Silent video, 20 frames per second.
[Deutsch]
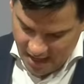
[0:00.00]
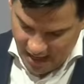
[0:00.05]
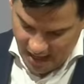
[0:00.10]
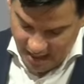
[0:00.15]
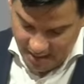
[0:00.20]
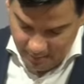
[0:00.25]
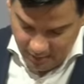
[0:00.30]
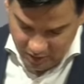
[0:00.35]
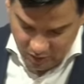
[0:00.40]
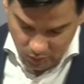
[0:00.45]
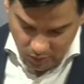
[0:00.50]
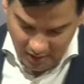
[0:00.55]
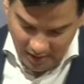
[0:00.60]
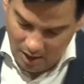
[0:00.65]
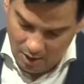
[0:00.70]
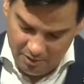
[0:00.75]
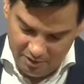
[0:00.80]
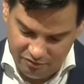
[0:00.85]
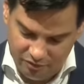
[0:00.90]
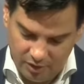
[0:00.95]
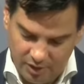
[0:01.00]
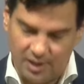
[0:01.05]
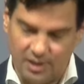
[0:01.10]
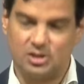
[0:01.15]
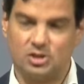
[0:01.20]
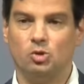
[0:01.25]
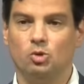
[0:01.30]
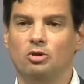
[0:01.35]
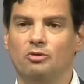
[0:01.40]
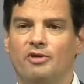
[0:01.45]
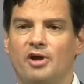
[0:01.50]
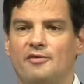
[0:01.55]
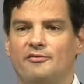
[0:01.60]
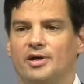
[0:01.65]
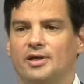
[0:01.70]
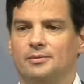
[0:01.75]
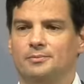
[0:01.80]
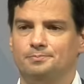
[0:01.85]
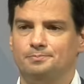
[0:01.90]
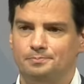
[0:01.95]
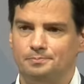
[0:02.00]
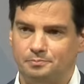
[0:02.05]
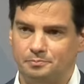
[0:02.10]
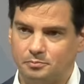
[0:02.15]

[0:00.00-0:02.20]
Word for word: Heimaturlaube von Asylwerbern